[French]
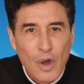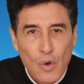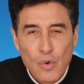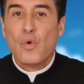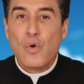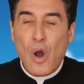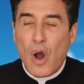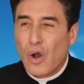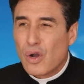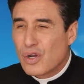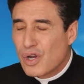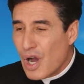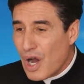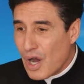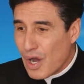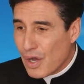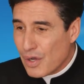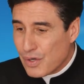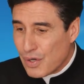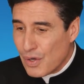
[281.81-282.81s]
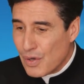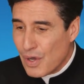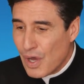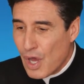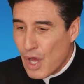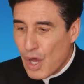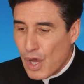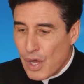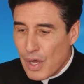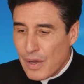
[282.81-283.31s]
Ou encore que,
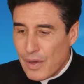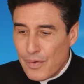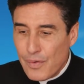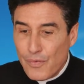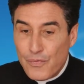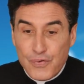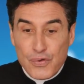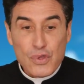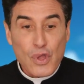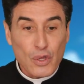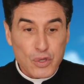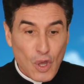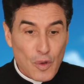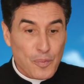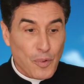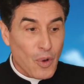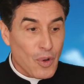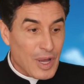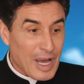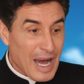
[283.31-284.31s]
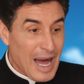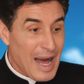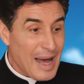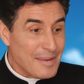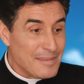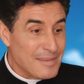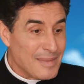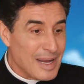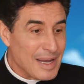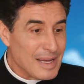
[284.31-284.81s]
vu notre
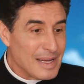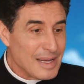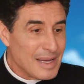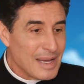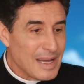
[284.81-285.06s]
programme,